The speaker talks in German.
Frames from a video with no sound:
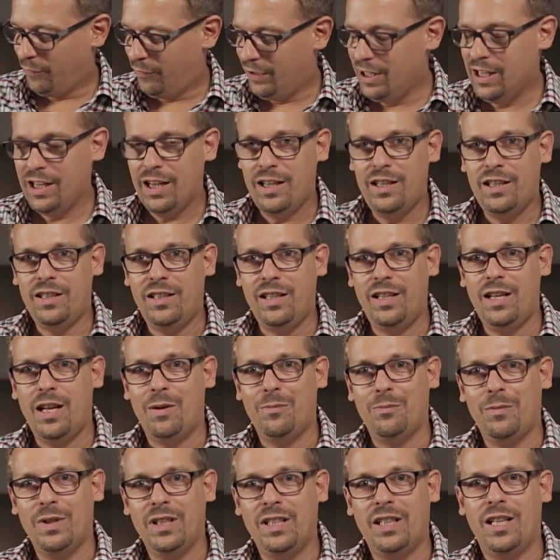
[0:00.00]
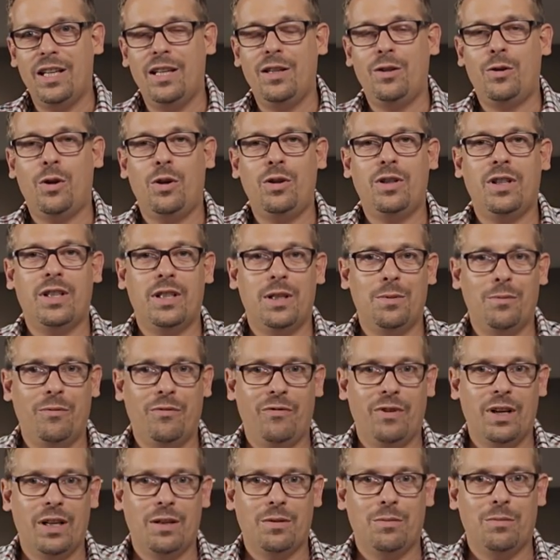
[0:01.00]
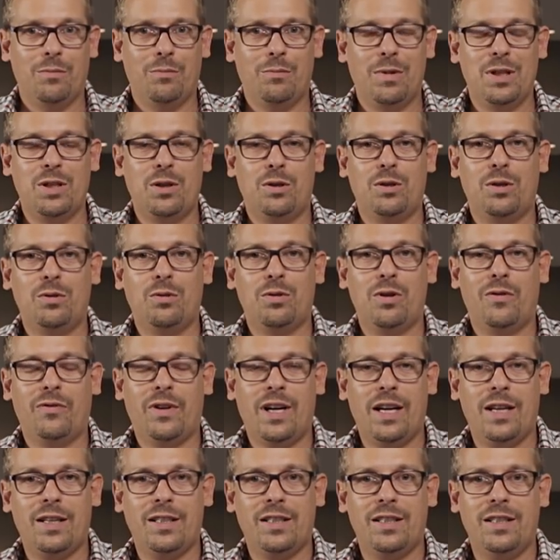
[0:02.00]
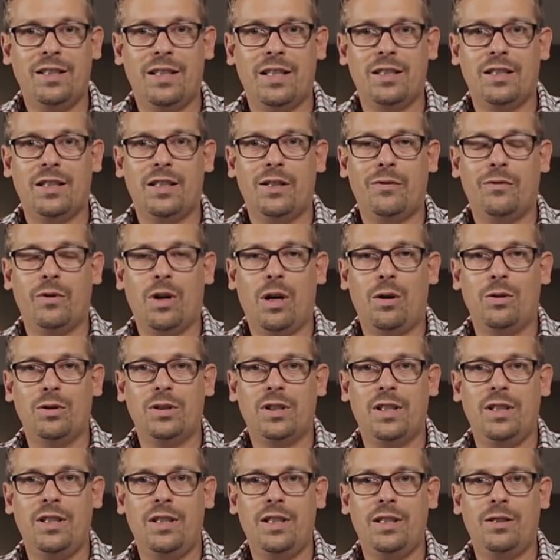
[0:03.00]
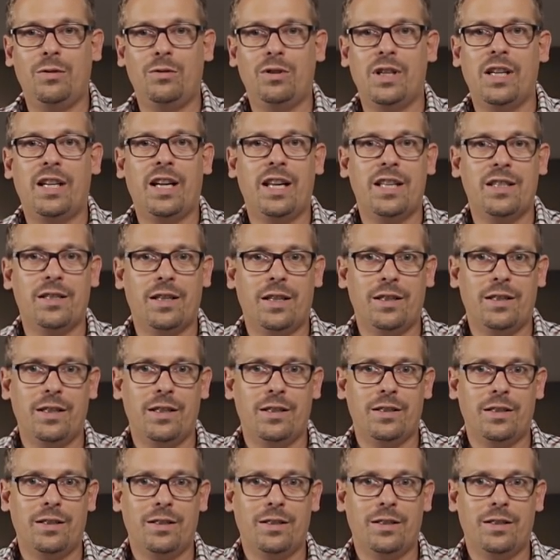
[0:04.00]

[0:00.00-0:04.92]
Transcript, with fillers: Viele LED-Lampen hingegen können gedimmt werden. Man sollte nur darauf achten, dass sie dafür ausgelegt und gekennzeichnet